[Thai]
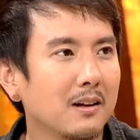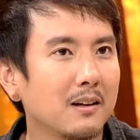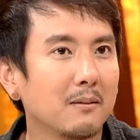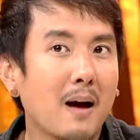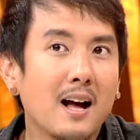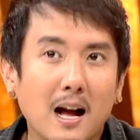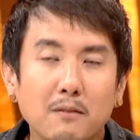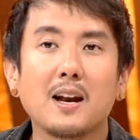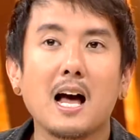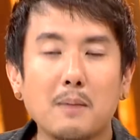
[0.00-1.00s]
กันบางครั้ง
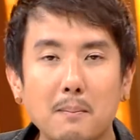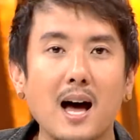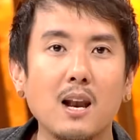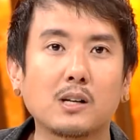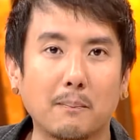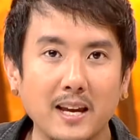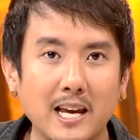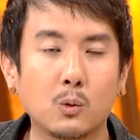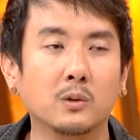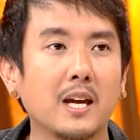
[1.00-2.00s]
ฝรั่งมาบ้านเรากลับได้เห็
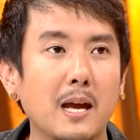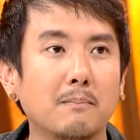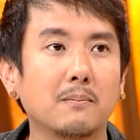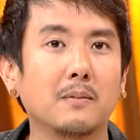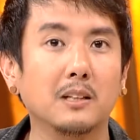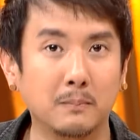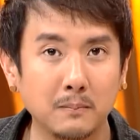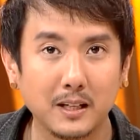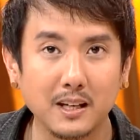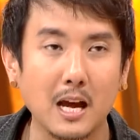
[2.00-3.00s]
นกรุงเทพหรือ
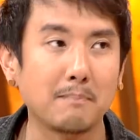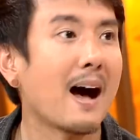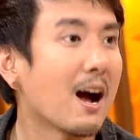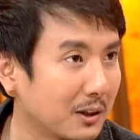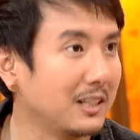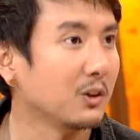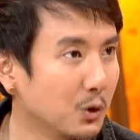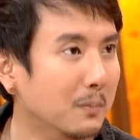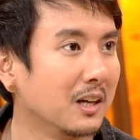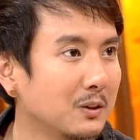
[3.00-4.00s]
ประเทศไทยมากกว่าที่เราอ
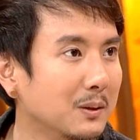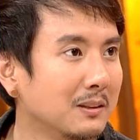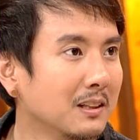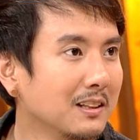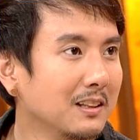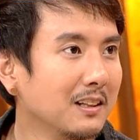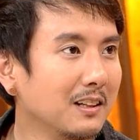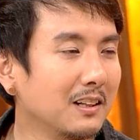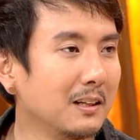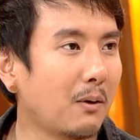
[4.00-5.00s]
ยู่มาทั้งชีวิต
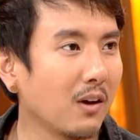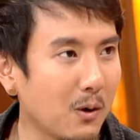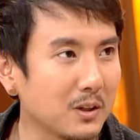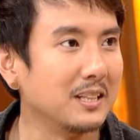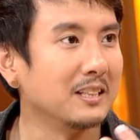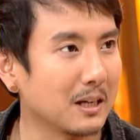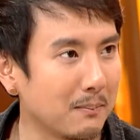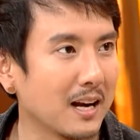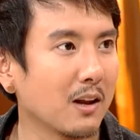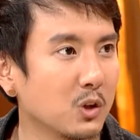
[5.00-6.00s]
เออเพราะเราชินกับ
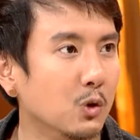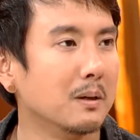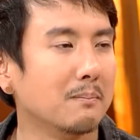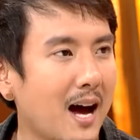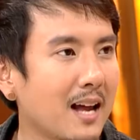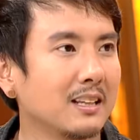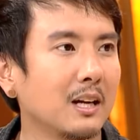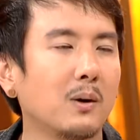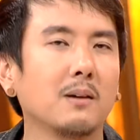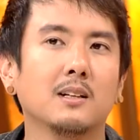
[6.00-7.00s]
มันเราอยู่เป็นบ้าน แต่
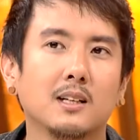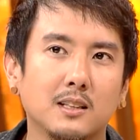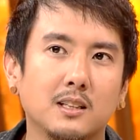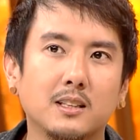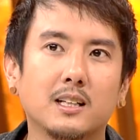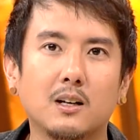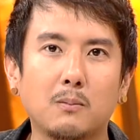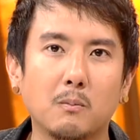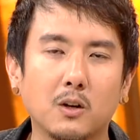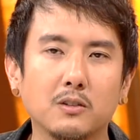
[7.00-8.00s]
ว่าจริง ๆ แล้ว
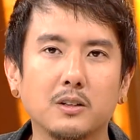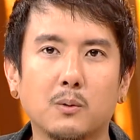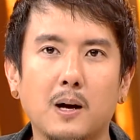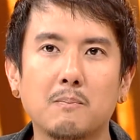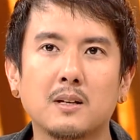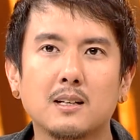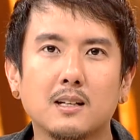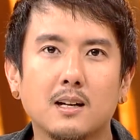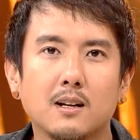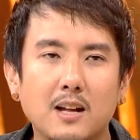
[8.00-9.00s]
ผมก็รู้สึกว่า
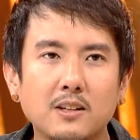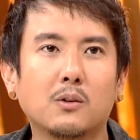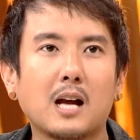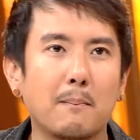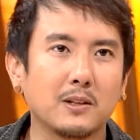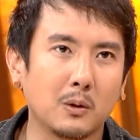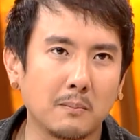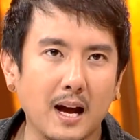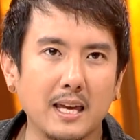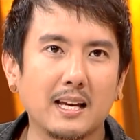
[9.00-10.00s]
เซนส์ของการประจน
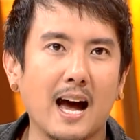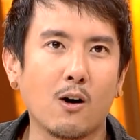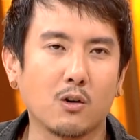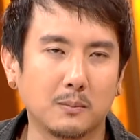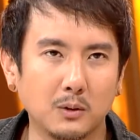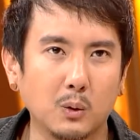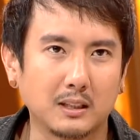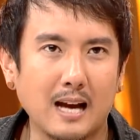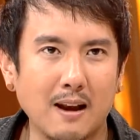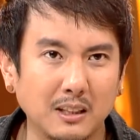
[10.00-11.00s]
ภัยการออกสำรวจ
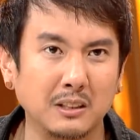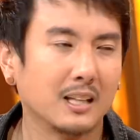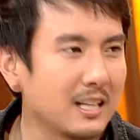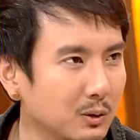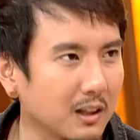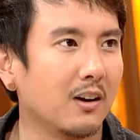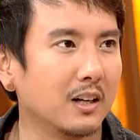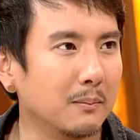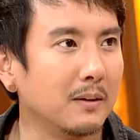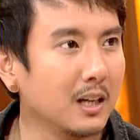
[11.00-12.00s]
การตื่นเต้นอยู่ตลอด
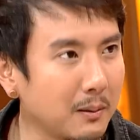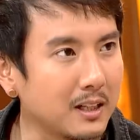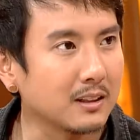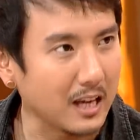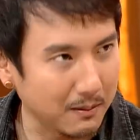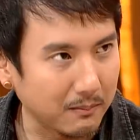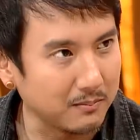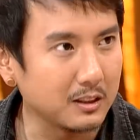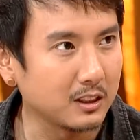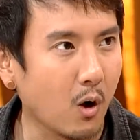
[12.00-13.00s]
เนี่ยมันเริ่มได้ตั้งแต่แบบ
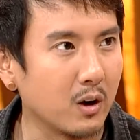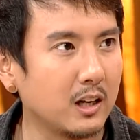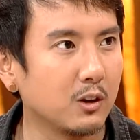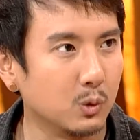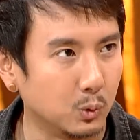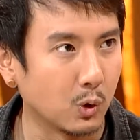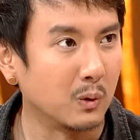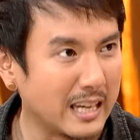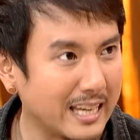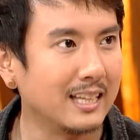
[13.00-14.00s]
ตอนที่เราอยู่ตรง
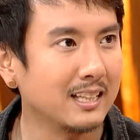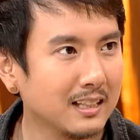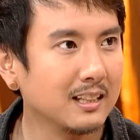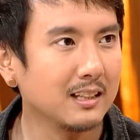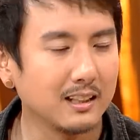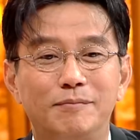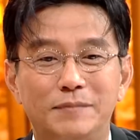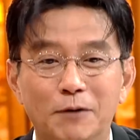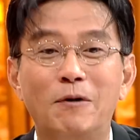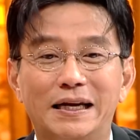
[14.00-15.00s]
นี้ และทำใน
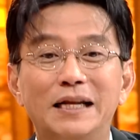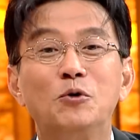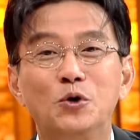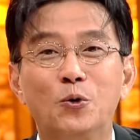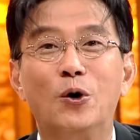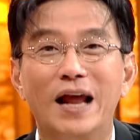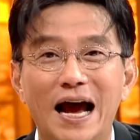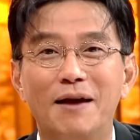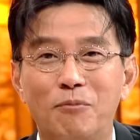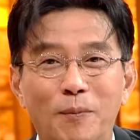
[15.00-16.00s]
จังหวัดที่คุณอยู่ก็ได้
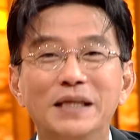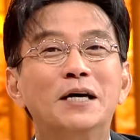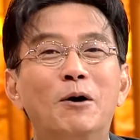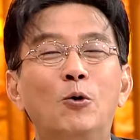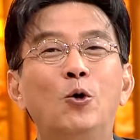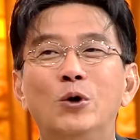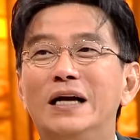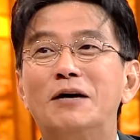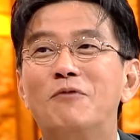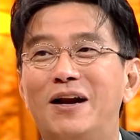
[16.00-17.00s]
ใช่แล้วไม่ต้องใช้เงิน
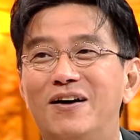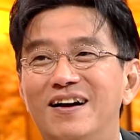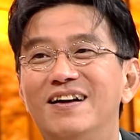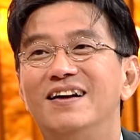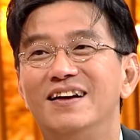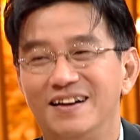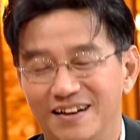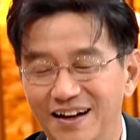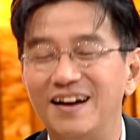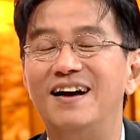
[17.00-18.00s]
อะไรมากมายเลย
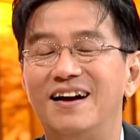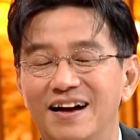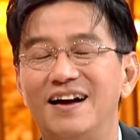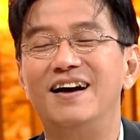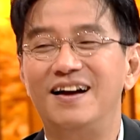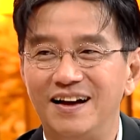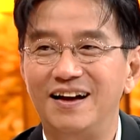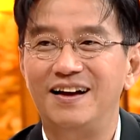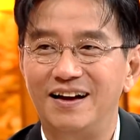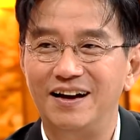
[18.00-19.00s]
โอ
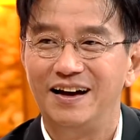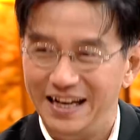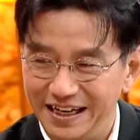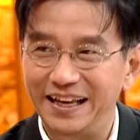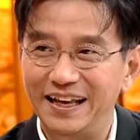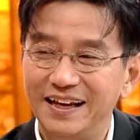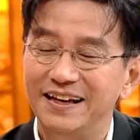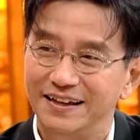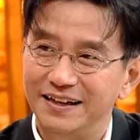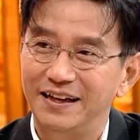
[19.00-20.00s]
เคเออนี่ดีค
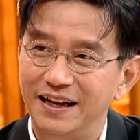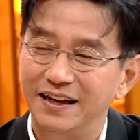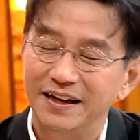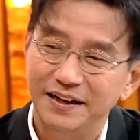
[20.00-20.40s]
รับ ข้อ